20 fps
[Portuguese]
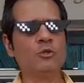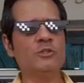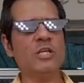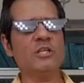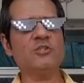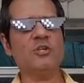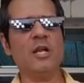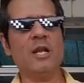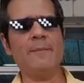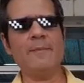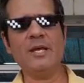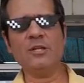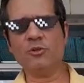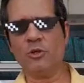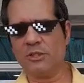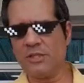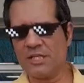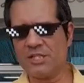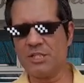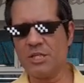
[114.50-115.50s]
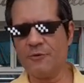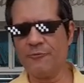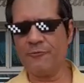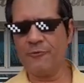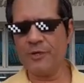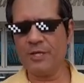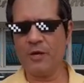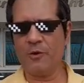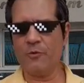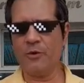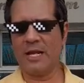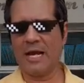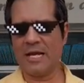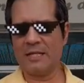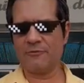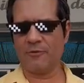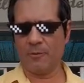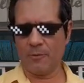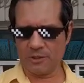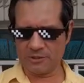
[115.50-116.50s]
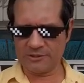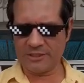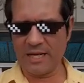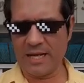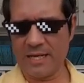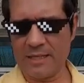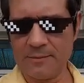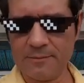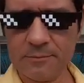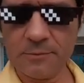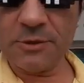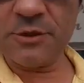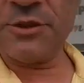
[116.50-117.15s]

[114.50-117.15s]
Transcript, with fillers: O estacionamento rotativo foi inaugurado. Vamos mostrar.